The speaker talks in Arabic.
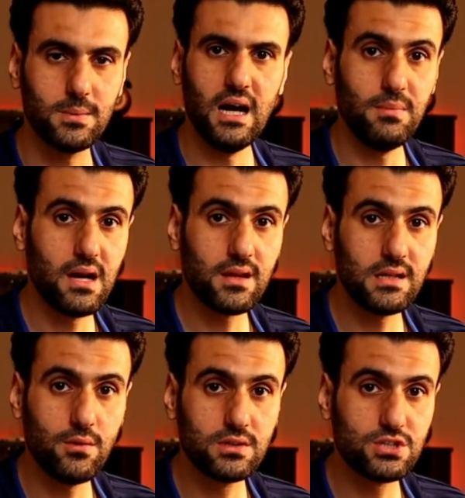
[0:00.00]
اما اذا
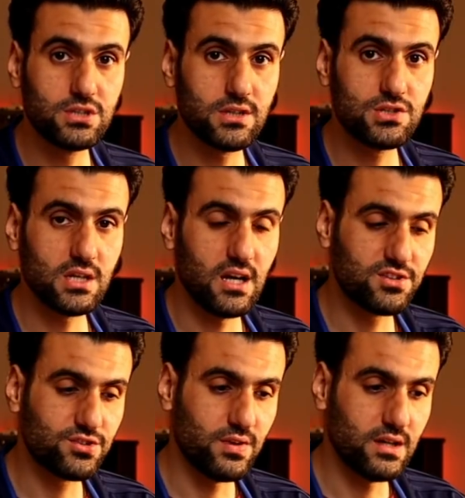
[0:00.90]
ناوي تشتري
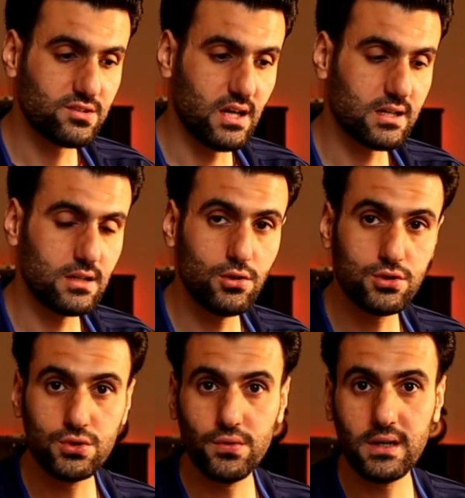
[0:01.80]
الجهاز فانصحك انه تشوف